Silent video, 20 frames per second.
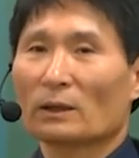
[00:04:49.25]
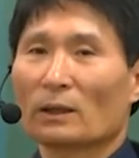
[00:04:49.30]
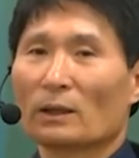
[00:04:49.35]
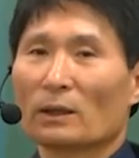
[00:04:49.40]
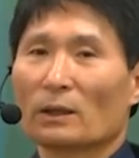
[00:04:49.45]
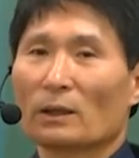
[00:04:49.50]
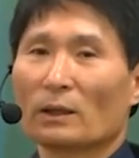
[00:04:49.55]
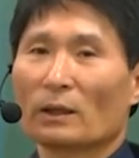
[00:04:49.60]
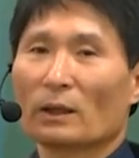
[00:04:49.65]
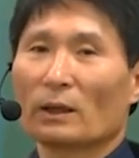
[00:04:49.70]

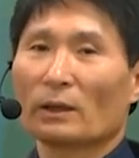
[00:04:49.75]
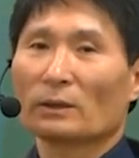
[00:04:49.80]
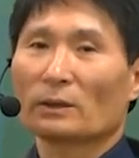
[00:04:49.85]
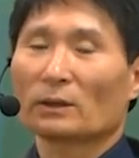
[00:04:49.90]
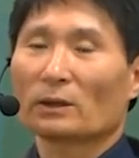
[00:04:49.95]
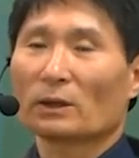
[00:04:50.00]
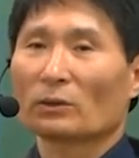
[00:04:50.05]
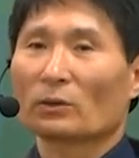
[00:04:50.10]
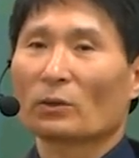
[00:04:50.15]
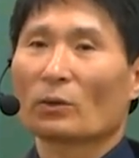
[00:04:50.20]
기기에
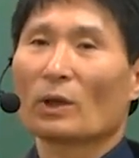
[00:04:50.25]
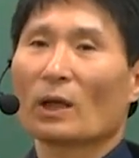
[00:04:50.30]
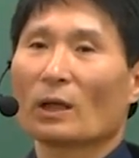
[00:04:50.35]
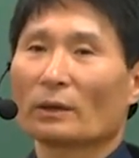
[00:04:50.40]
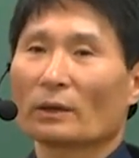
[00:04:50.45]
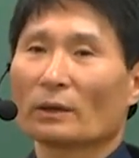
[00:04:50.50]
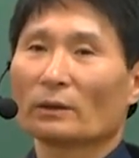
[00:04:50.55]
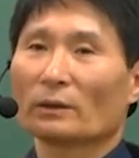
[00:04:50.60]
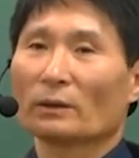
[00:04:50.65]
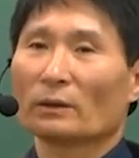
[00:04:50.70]

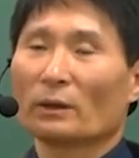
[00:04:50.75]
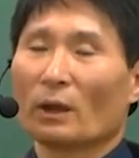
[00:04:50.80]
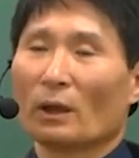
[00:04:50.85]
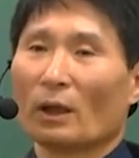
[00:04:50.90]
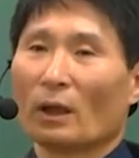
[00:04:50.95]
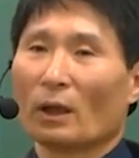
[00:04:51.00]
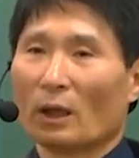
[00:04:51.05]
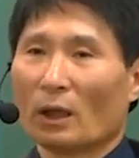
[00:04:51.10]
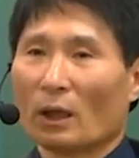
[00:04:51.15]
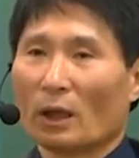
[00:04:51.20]
적용하는
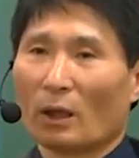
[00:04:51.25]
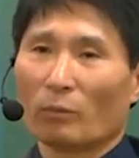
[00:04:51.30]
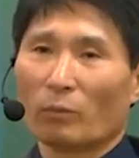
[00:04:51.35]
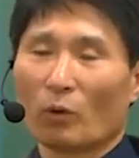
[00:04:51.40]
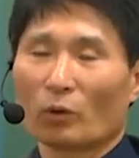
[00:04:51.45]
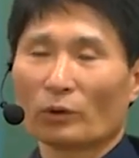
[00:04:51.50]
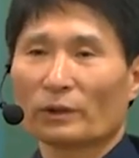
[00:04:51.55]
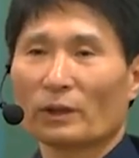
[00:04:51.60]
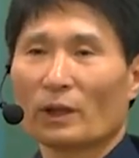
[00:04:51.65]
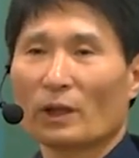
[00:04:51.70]
어,
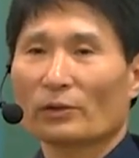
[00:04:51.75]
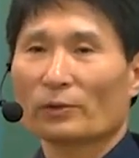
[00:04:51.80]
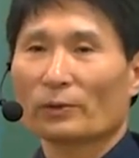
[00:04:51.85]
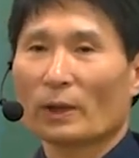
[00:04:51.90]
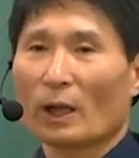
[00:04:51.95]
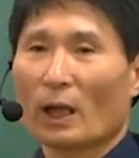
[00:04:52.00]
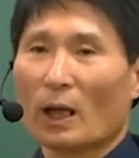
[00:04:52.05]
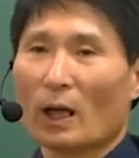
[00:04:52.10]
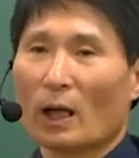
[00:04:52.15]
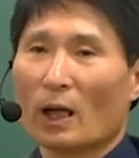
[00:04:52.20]
보정
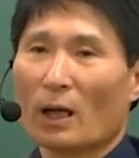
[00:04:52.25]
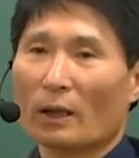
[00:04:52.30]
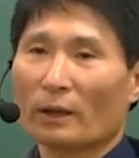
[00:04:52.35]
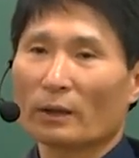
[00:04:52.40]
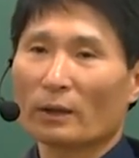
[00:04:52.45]
개수다.